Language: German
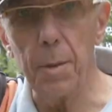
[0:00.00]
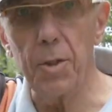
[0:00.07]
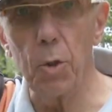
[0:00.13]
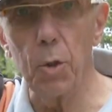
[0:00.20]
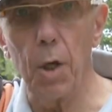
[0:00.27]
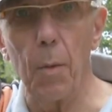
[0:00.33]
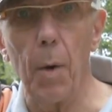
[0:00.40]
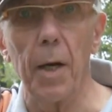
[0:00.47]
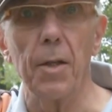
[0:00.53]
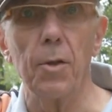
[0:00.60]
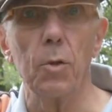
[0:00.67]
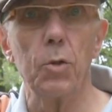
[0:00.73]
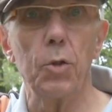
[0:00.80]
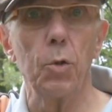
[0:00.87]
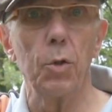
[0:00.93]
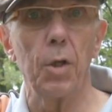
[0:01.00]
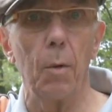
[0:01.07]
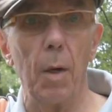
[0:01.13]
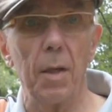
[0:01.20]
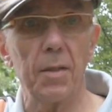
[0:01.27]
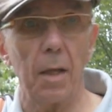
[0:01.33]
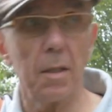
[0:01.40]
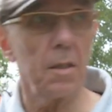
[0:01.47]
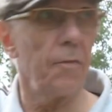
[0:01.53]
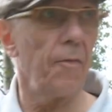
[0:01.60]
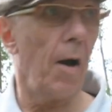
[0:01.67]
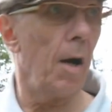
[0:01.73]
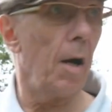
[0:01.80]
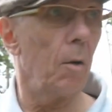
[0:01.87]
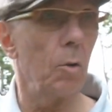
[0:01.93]
Zuschauerinnen und Zuschauer, das
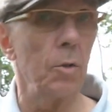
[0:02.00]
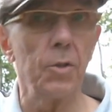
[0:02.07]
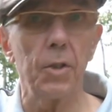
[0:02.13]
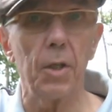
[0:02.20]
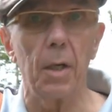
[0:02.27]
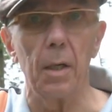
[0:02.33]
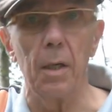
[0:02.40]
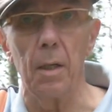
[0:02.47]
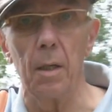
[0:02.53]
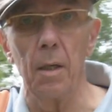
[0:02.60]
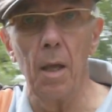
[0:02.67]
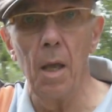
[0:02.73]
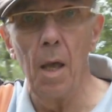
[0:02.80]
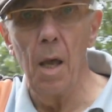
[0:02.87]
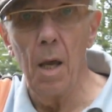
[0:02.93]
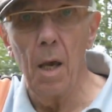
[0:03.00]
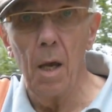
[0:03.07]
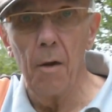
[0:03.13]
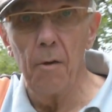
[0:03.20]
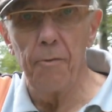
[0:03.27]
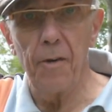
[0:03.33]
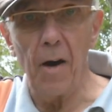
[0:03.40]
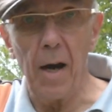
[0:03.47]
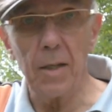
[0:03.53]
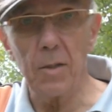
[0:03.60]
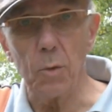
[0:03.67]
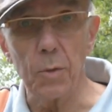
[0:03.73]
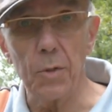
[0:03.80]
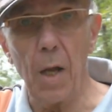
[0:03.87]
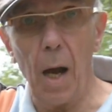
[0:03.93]
war unsere Fahrt,
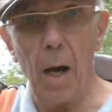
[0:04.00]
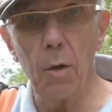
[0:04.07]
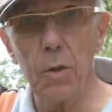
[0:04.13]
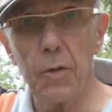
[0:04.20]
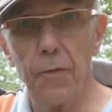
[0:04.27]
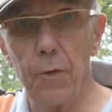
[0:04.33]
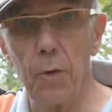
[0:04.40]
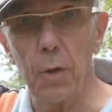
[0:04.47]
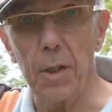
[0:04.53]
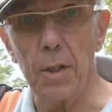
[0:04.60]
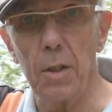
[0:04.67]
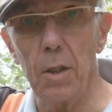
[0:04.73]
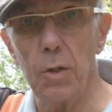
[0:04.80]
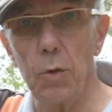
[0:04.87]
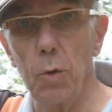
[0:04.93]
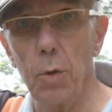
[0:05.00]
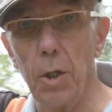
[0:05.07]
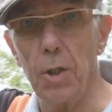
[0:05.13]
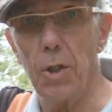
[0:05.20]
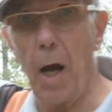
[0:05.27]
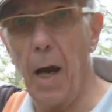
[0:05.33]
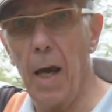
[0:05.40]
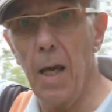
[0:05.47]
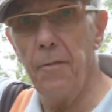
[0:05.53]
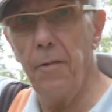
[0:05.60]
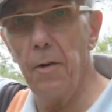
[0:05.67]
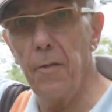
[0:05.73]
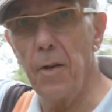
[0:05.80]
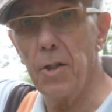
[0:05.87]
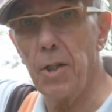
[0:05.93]
unser Ausflug in die südliche Eifel.
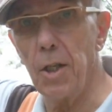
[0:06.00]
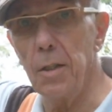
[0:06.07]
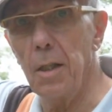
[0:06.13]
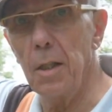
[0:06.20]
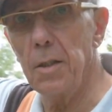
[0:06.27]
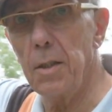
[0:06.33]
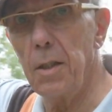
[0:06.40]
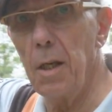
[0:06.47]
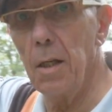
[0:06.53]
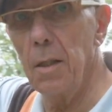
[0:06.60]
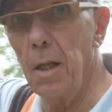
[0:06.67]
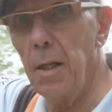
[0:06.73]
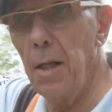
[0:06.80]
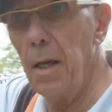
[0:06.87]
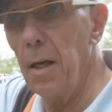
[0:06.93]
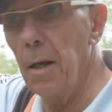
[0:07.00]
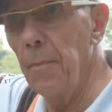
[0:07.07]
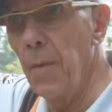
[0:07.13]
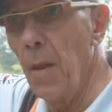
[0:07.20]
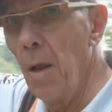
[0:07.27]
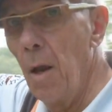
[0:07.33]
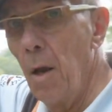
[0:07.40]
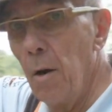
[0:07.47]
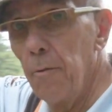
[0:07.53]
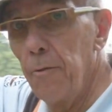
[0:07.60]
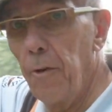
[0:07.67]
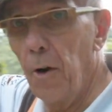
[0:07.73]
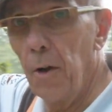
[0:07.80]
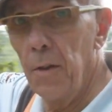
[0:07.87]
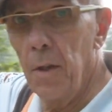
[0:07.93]
Wir stehen jetzt hier in der Nähe
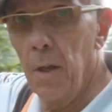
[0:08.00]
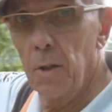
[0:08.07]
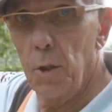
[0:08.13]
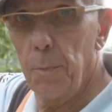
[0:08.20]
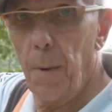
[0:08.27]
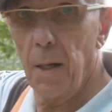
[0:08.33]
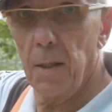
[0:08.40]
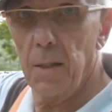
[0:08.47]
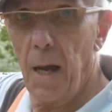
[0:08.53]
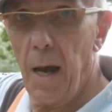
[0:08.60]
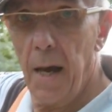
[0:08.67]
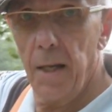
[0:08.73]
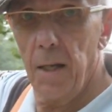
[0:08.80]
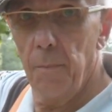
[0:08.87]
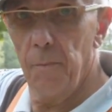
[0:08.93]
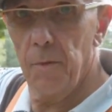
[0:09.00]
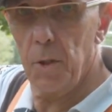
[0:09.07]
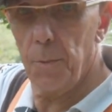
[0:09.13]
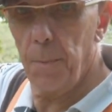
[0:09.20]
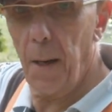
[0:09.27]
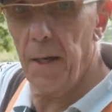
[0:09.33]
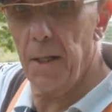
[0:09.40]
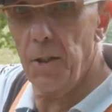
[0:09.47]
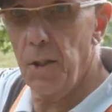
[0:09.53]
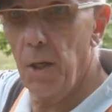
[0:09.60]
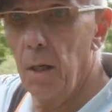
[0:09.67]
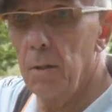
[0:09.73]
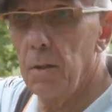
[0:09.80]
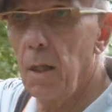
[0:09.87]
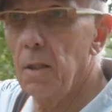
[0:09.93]
von Spangdalem,
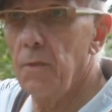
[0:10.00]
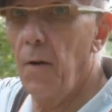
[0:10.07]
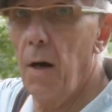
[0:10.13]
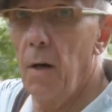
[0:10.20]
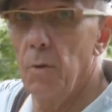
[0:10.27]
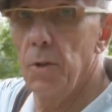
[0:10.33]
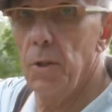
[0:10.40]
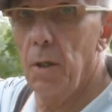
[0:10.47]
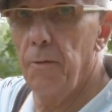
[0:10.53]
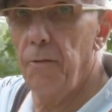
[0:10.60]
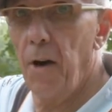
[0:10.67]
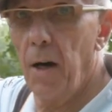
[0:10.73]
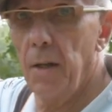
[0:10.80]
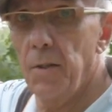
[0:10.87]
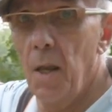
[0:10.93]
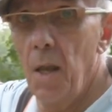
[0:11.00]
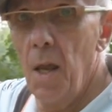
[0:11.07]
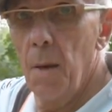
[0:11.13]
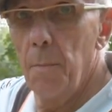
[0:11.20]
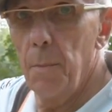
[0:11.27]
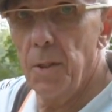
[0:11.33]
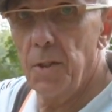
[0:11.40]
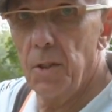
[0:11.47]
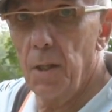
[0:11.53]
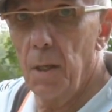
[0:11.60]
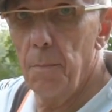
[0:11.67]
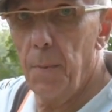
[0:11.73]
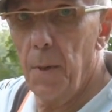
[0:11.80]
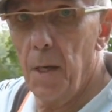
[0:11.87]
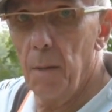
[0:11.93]
Speicher. Das war unsere Fahrt mit dem
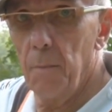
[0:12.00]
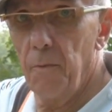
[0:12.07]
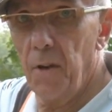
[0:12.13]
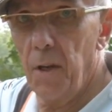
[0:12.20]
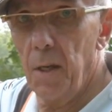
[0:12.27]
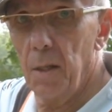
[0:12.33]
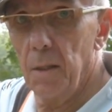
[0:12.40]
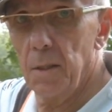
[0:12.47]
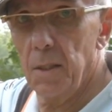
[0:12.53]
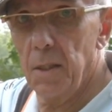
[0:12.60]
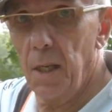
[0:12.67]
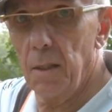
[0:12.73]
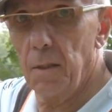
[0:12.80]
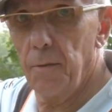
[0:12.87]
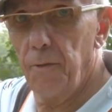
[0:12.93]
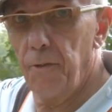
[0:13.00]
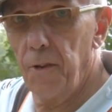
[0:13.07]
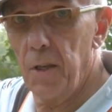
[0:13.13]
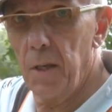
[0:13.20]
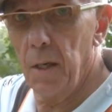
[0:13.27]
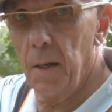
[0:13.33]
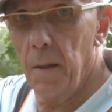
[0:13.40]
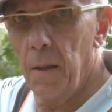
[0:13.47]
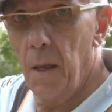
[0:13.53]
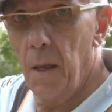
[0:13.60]
BMW Z4